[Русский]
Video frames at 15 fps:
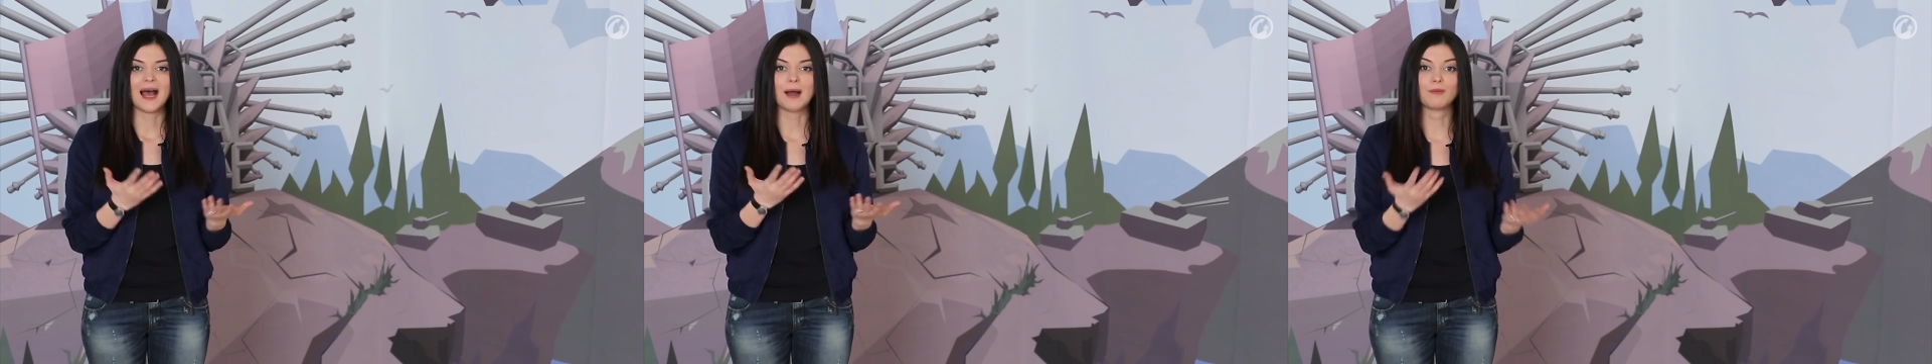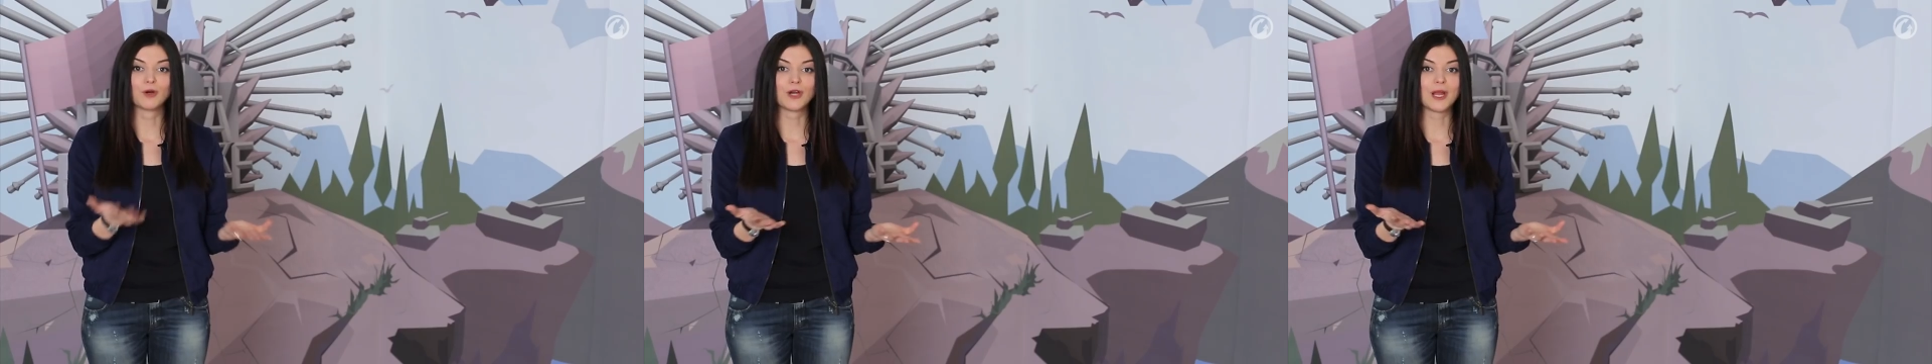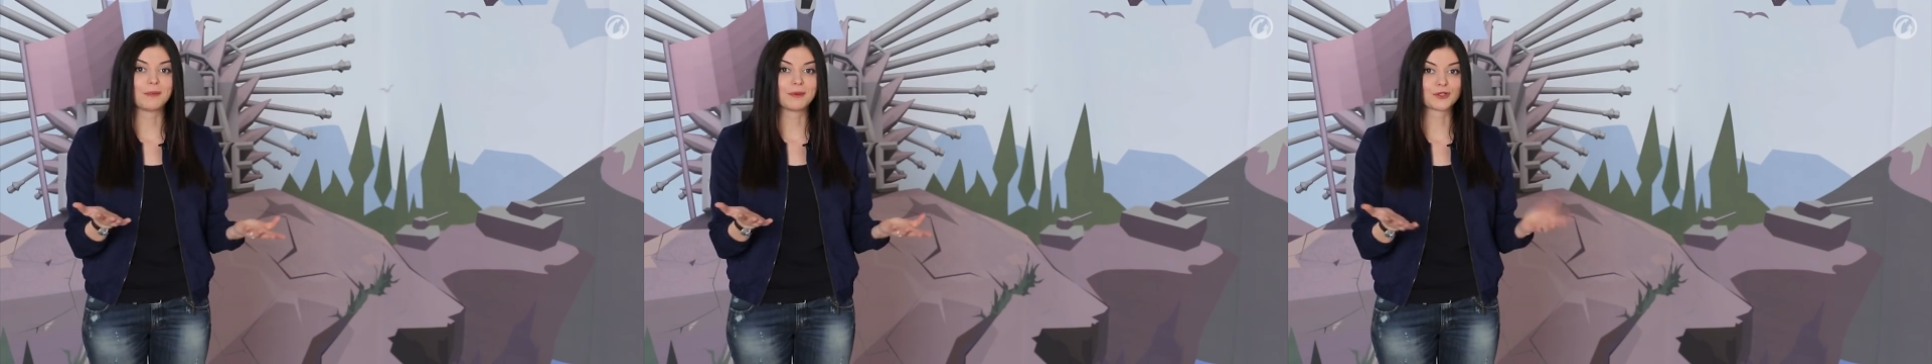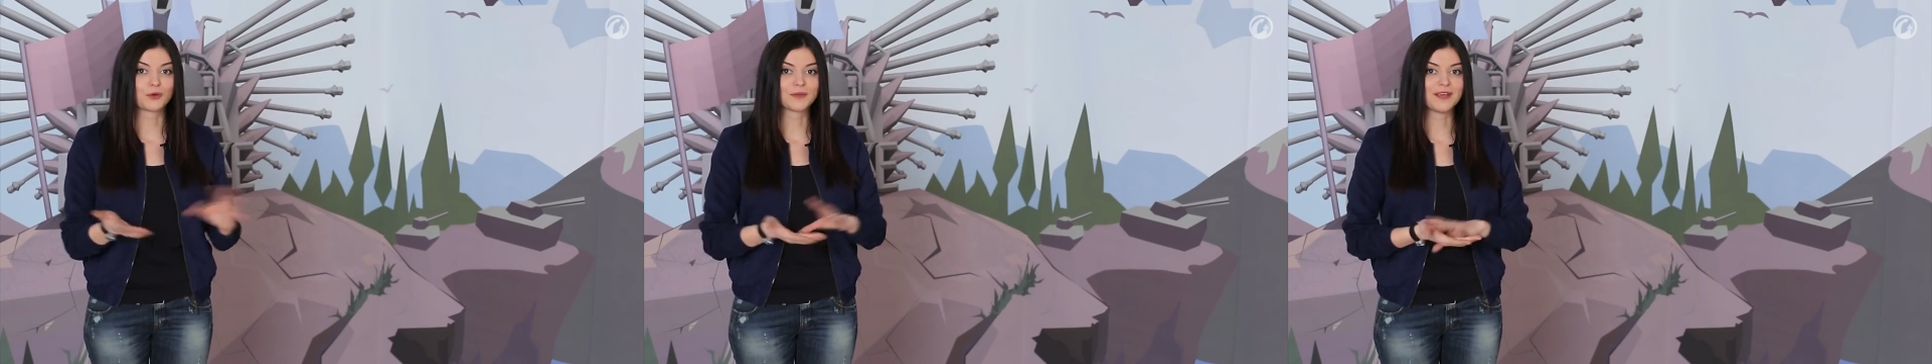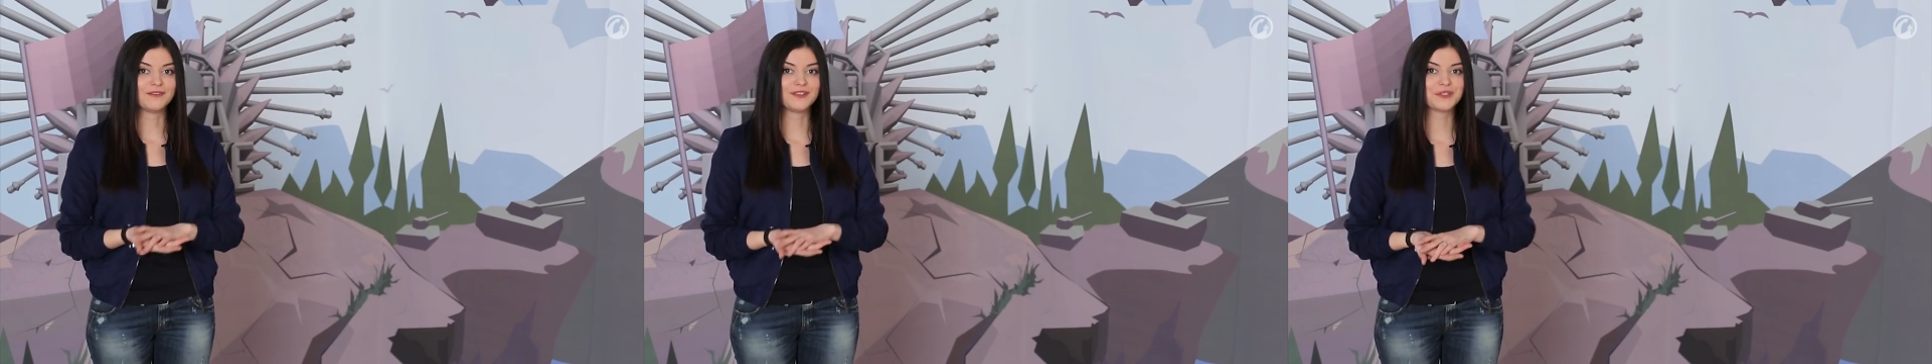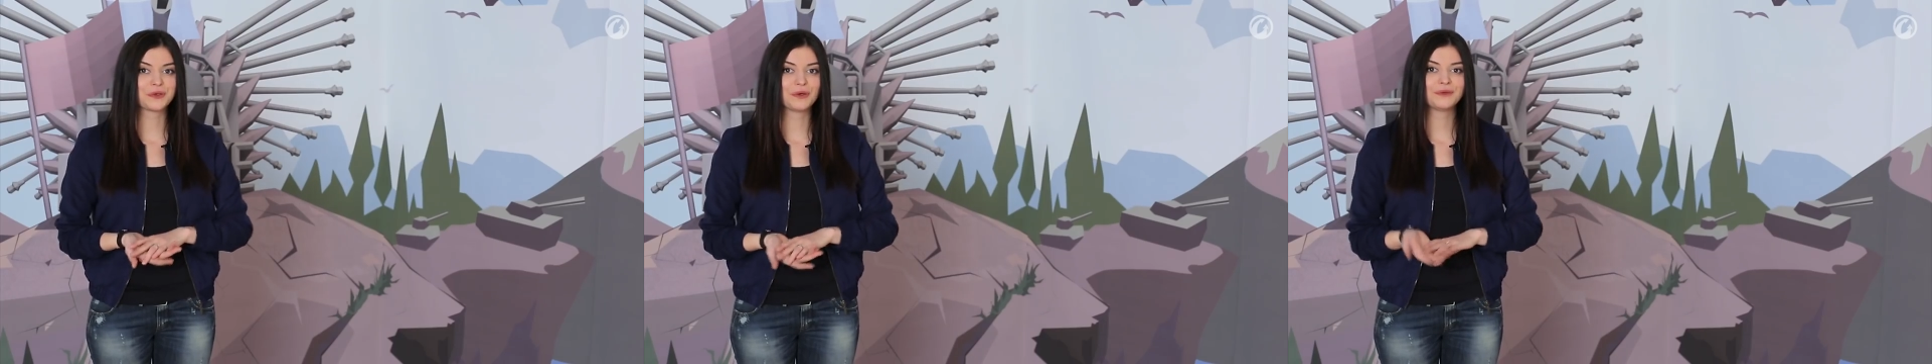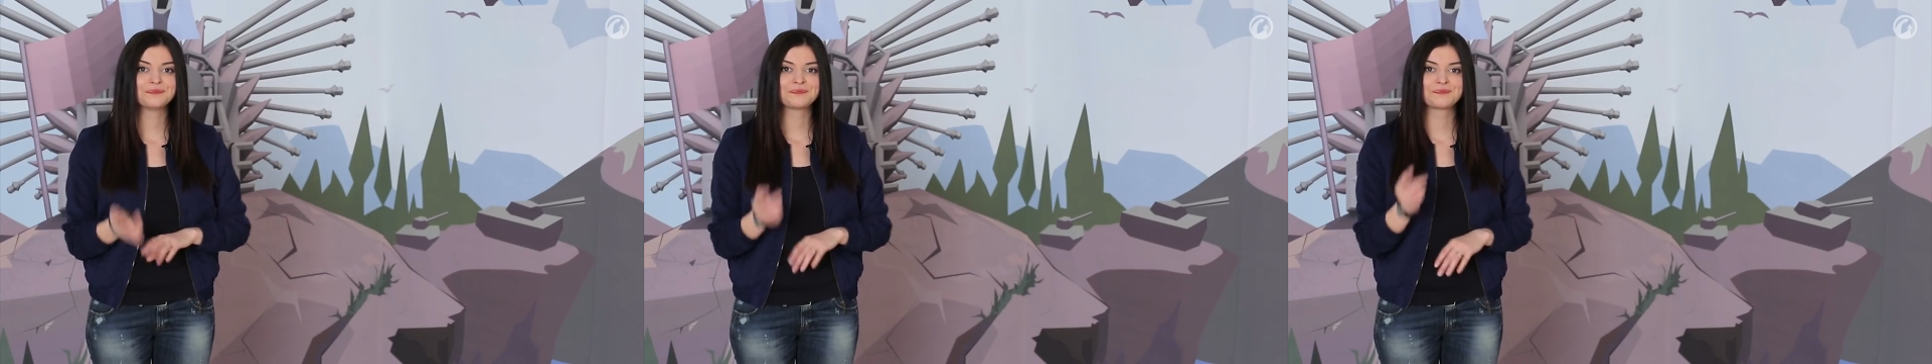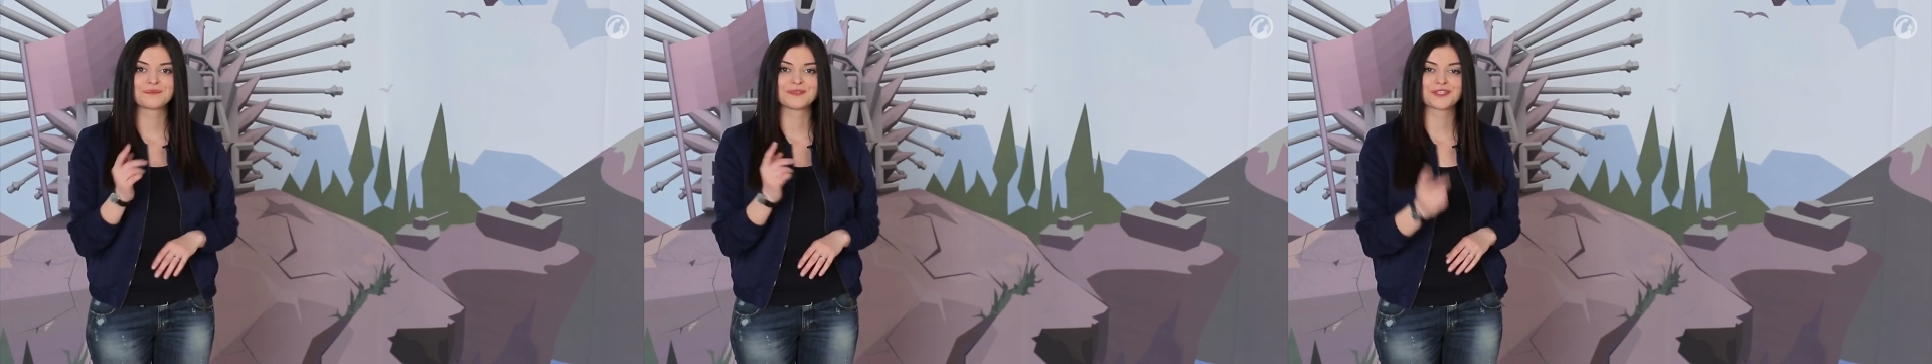А более подробное видео
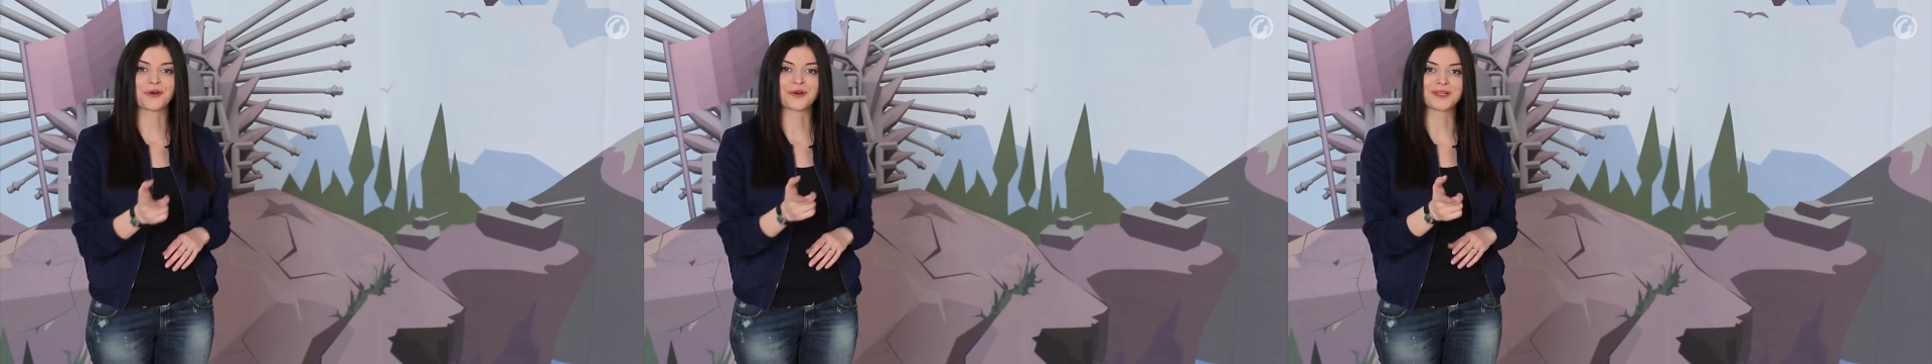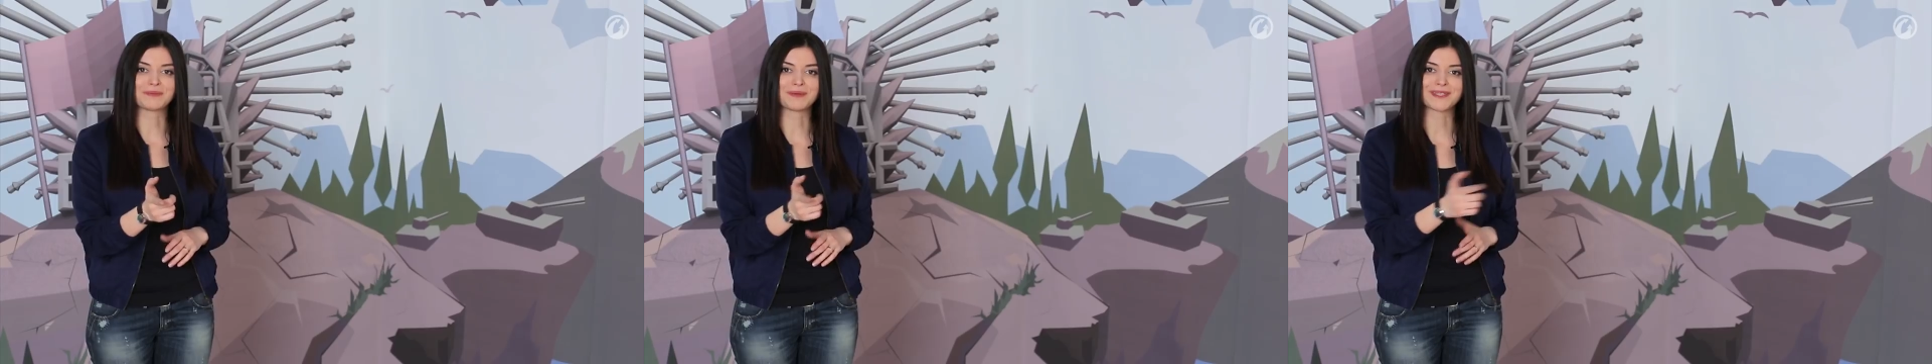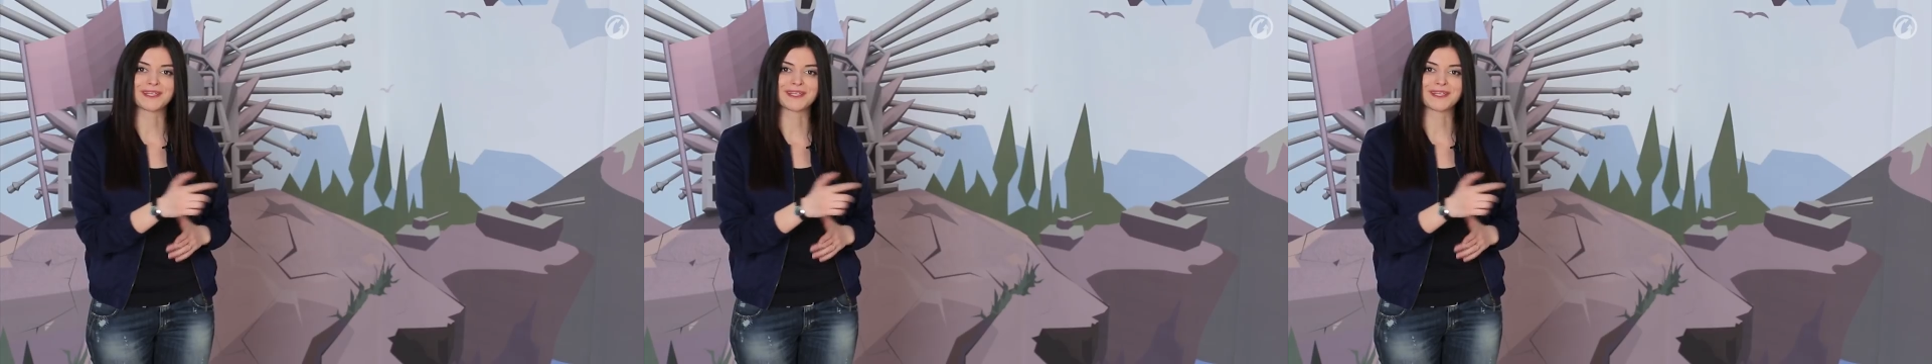скоро на